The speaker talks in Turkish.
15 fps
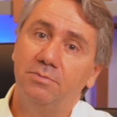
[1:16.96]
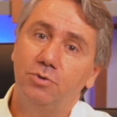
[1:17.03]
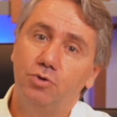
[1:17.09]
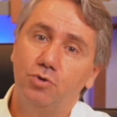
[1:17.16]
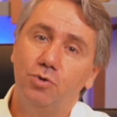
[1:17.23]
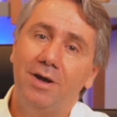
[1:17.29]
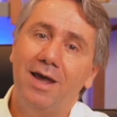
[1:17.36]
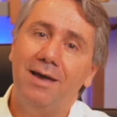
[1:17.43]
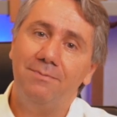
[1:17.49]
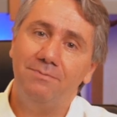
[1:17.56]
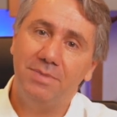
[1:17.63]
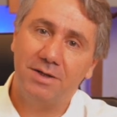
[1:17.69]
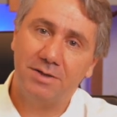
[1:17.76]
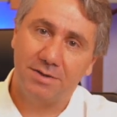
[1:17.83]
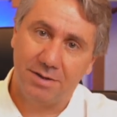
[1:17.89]

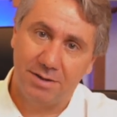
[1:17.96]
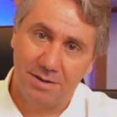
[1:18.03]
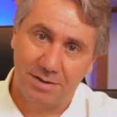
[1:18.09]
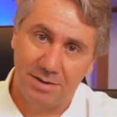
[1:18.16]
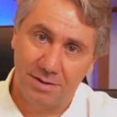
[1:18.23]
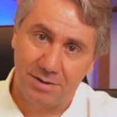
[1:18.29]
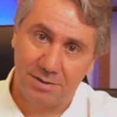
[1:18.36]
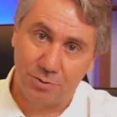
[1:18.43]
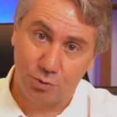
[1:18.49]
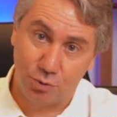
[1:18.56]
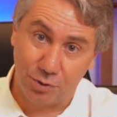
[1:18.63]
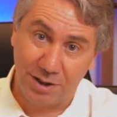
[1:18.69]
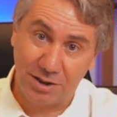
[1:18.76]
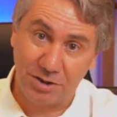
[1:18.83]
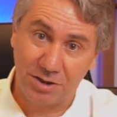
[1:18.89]
süreyen bir e,
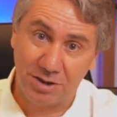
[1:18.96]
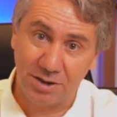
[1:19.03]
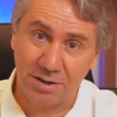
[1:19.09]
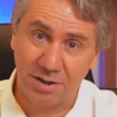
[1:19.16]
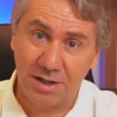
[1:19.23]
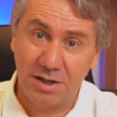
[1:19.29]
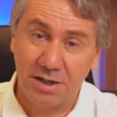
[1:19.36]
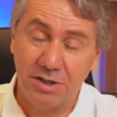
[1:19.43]
süreçtir.